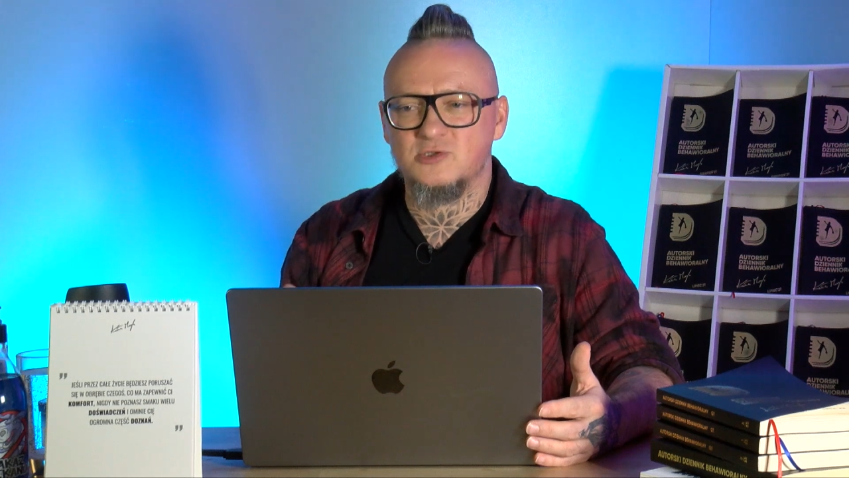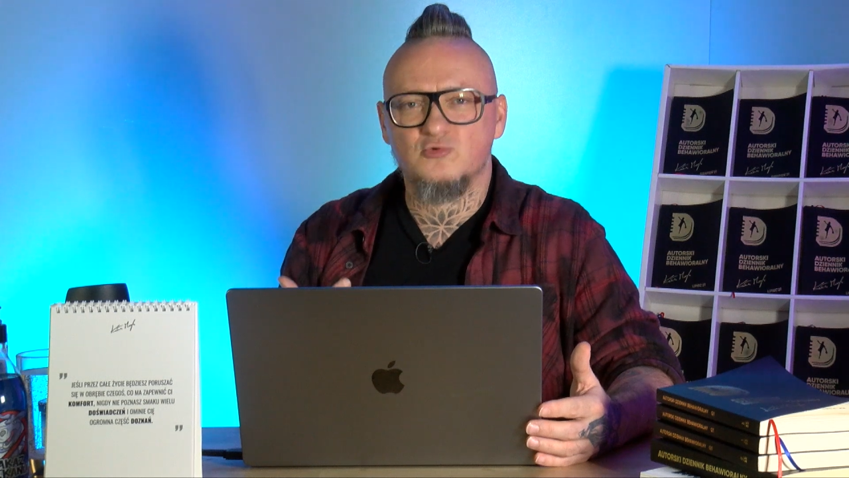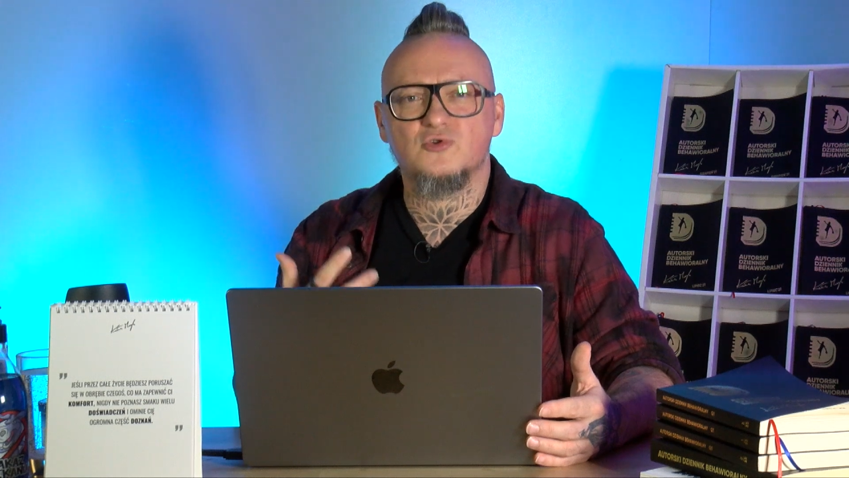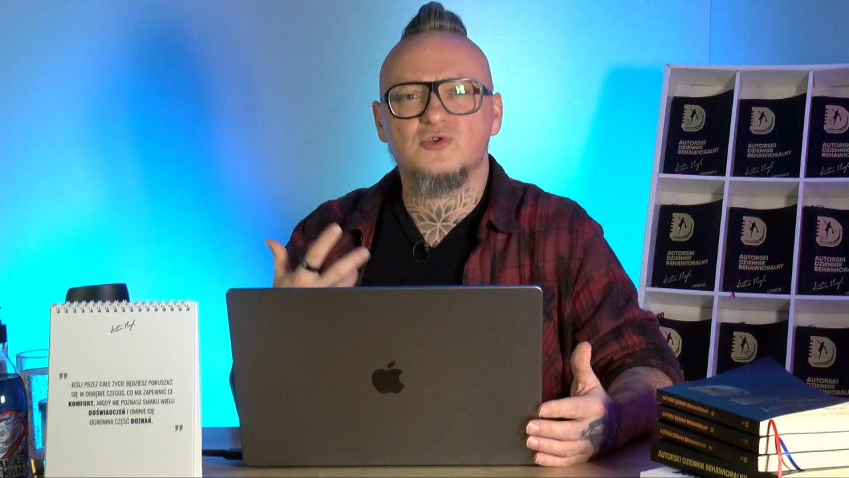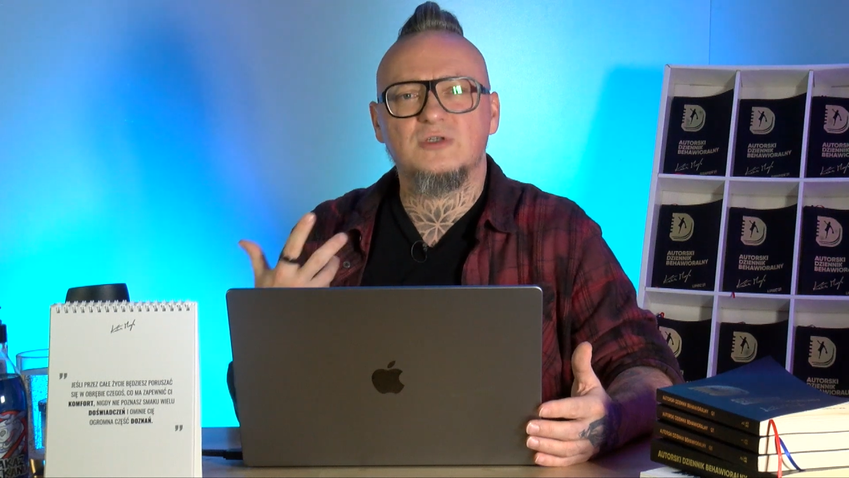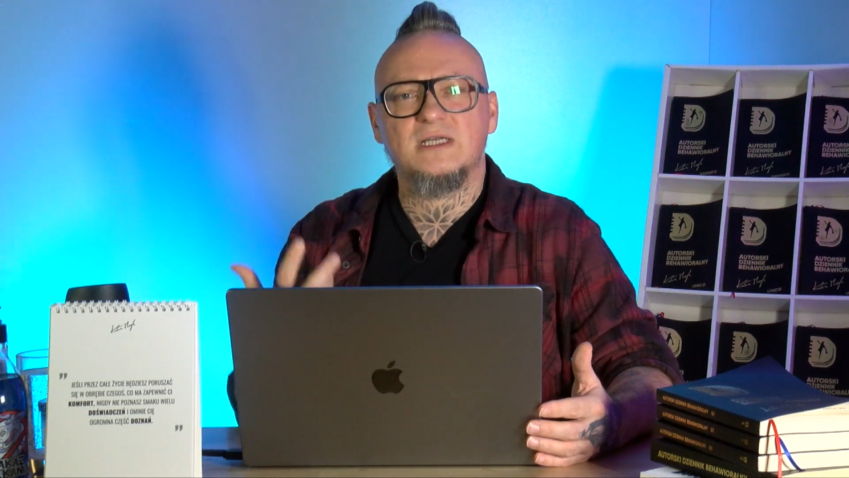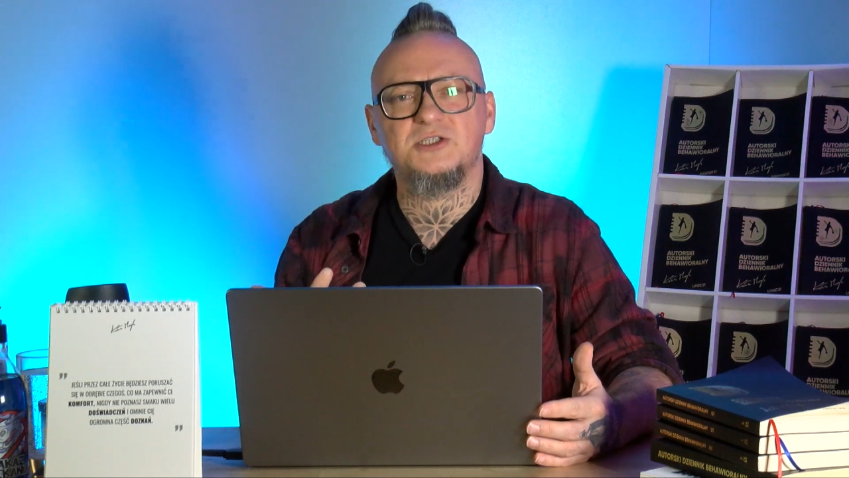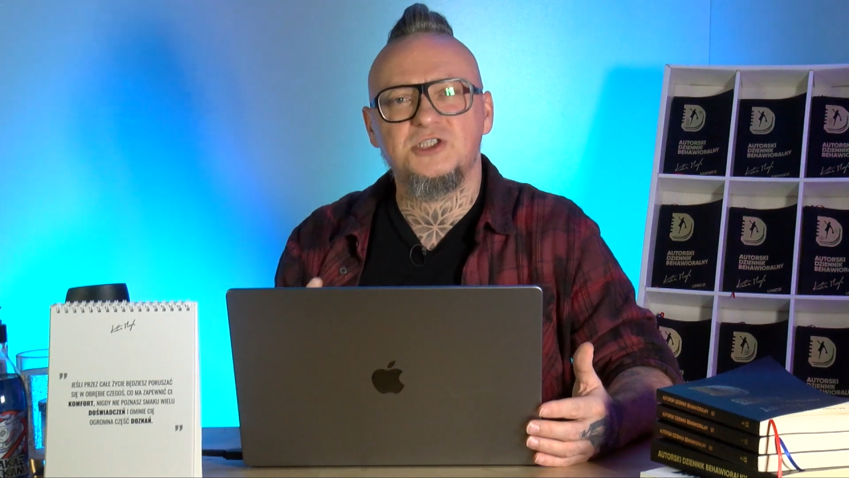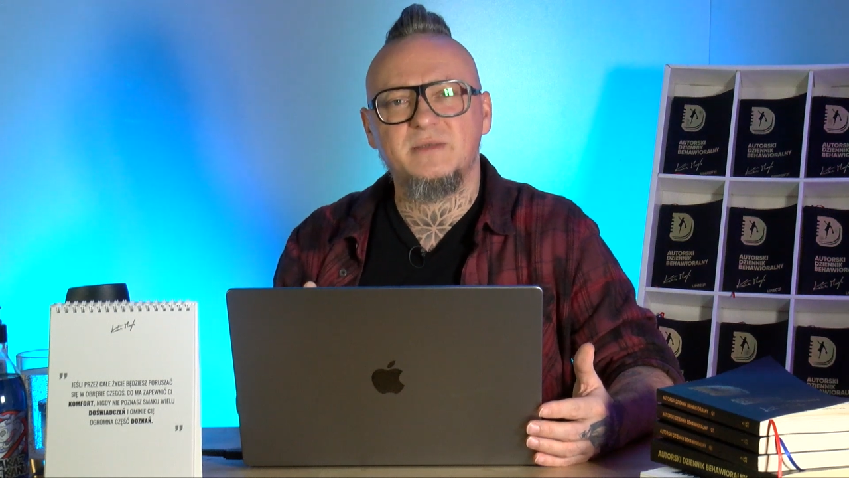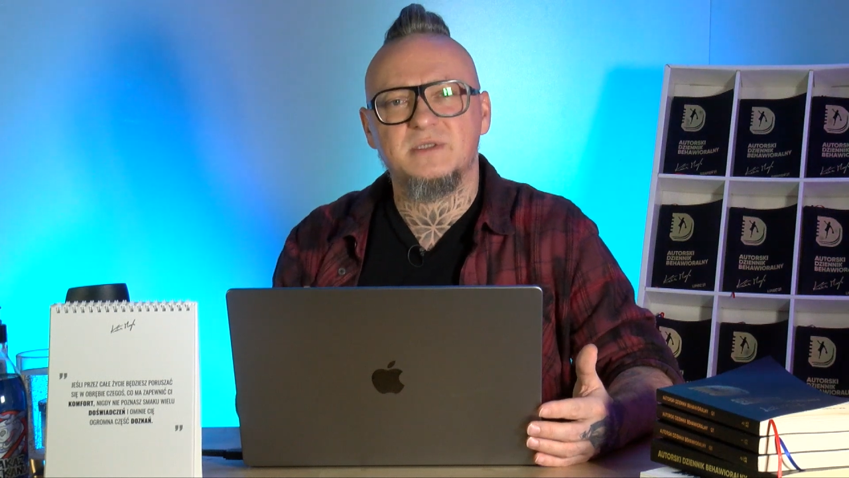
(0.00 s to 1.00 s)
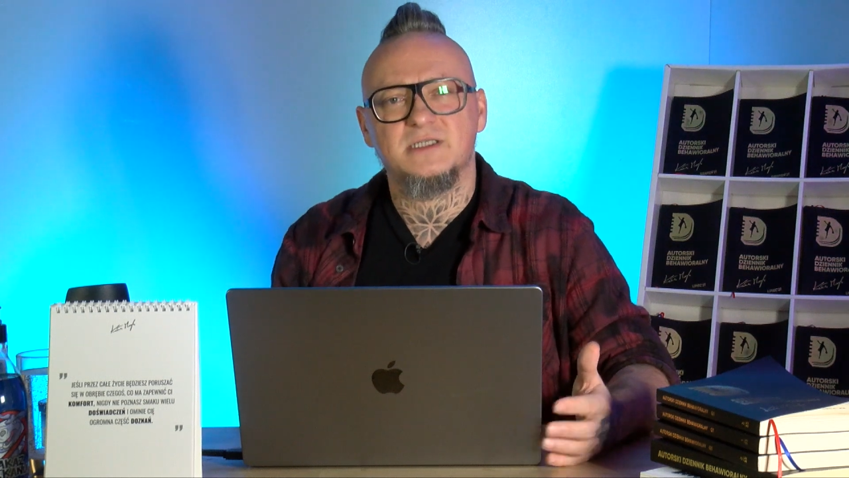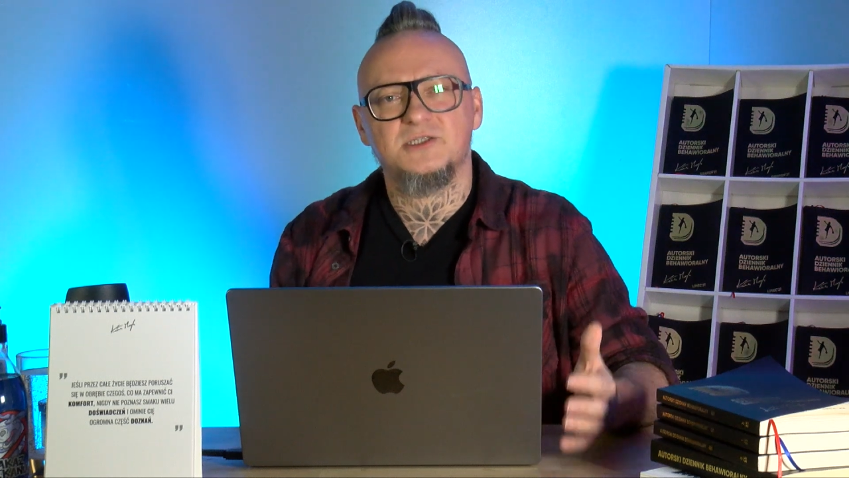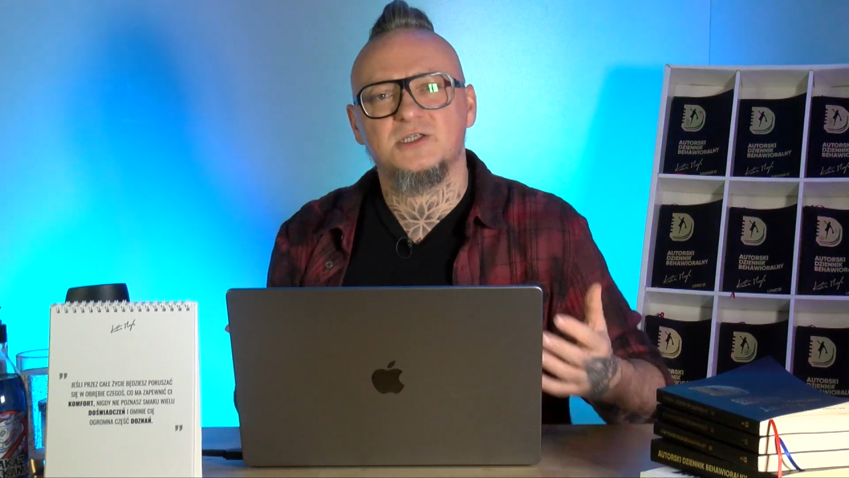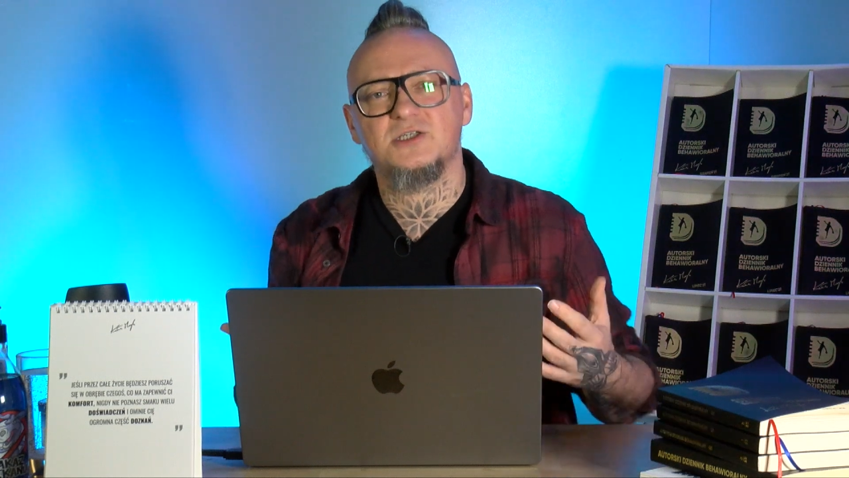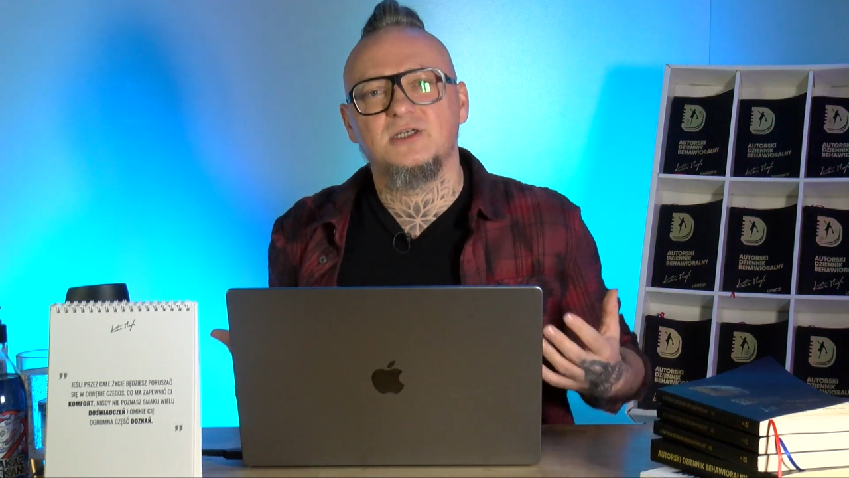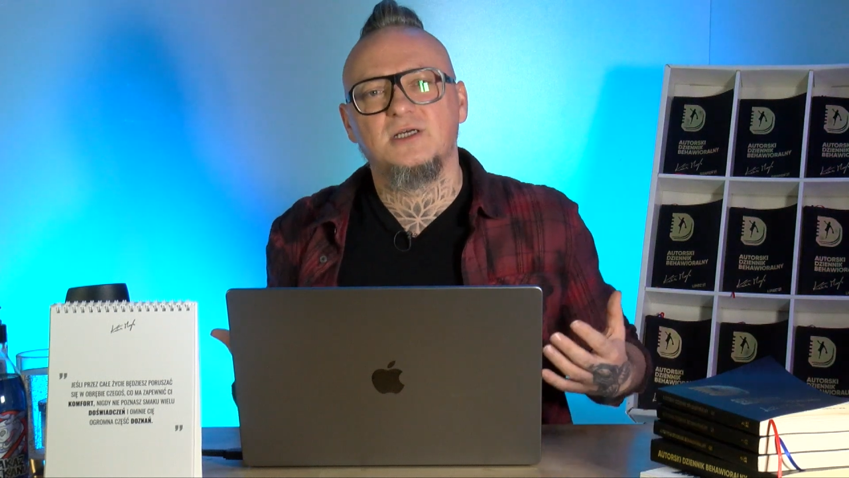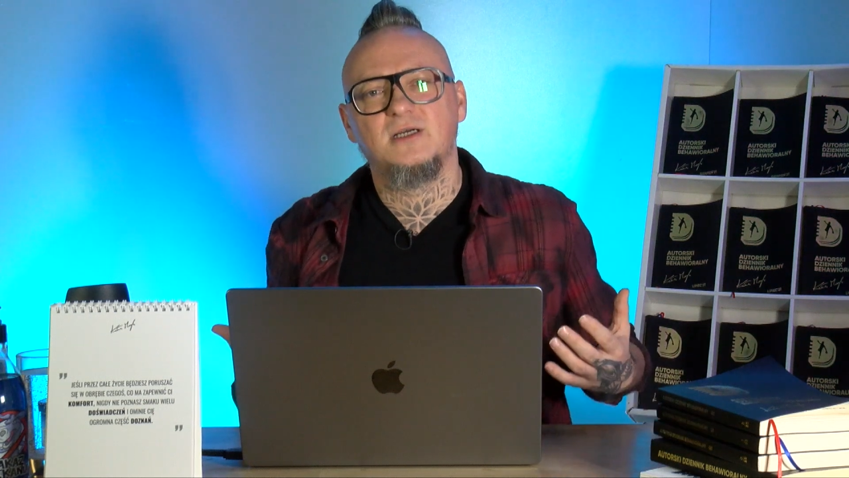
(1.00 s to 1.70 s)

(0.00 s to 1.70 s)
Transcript: udoskonalać siebie, że zaczniesz